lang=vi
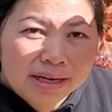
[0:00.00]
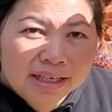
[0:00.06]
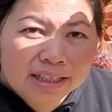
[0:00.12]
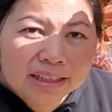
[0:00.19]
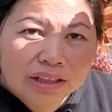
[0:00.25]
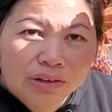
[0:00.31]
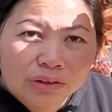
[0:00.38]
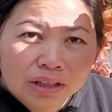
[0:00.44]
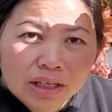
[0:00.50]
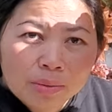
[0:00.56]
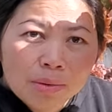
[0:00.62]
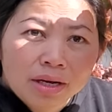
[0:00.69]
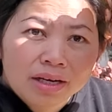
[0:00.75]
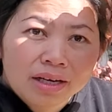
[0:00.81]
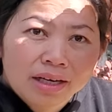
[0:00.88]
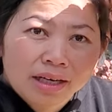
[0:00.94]
mà liên yêu thích
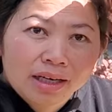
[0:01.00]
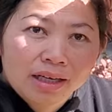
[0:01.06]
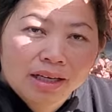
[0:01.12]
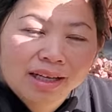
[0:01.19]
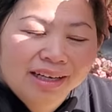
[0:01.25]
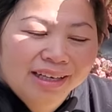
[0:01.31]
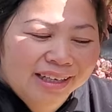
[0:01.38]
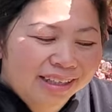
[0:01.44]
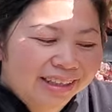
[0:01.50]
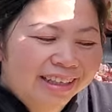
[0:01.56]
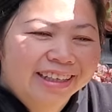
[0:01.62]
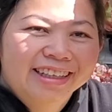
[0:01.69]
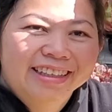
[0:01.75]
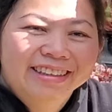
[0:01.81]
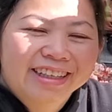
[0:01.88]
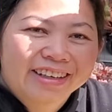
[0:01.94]
cái bình này nè
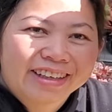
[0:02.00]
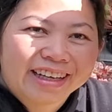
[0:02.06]
liên